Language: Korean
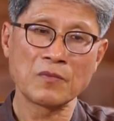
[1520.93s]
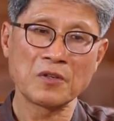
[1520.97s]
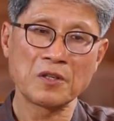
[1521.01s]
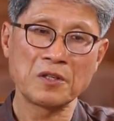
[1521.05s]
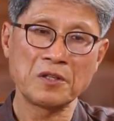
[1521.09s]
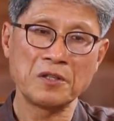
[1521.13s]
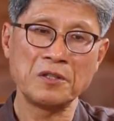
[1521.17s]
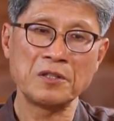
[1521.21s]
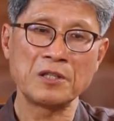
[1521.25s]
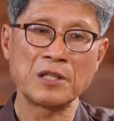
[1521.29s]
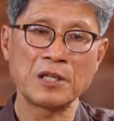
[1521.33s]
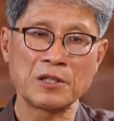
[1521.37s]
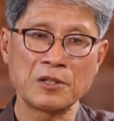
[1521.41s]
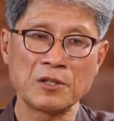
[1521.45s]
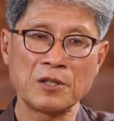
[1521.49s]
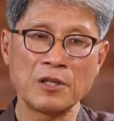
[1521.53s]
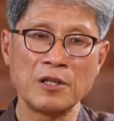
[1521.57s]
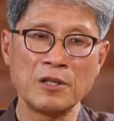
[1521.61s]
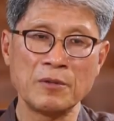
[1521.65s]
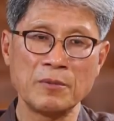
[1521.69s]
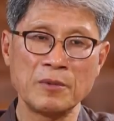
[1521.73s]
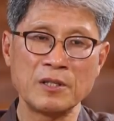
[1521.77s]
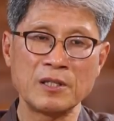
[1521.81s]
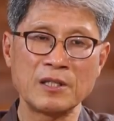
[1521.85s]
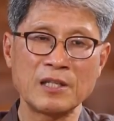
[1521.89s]
그 의사
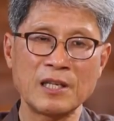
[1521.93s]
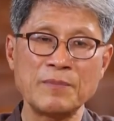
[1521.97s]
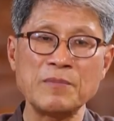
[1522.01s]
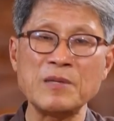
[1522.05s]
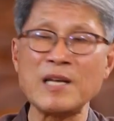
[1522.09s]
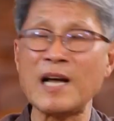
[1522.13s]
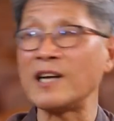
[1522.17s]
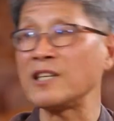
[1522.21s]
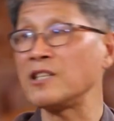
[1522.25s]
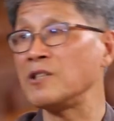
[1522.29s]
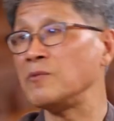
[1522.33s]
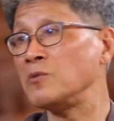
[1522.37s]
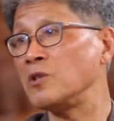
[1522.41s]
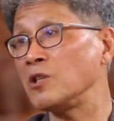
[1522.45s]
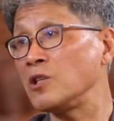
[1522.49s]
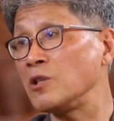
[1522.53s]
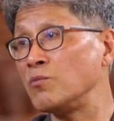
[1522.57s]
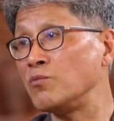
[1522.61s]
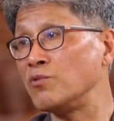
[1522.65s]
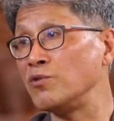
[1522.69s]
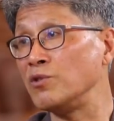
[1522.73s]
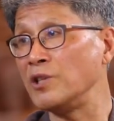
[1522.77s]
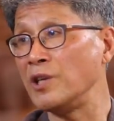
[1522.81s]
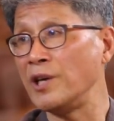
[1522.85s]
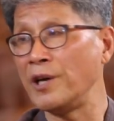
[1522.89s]
선생님이 참 양심적인
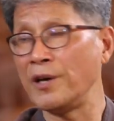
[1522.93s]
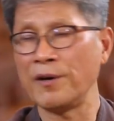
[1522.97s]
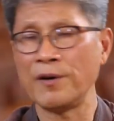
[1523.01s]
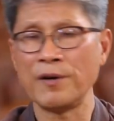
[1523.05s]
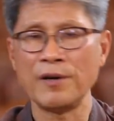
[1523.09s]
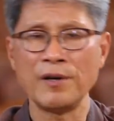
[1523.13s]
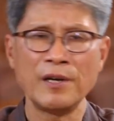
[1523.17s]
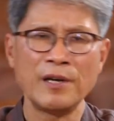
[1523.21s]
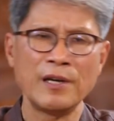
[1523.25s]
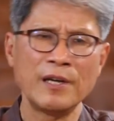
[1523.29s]
분이에요.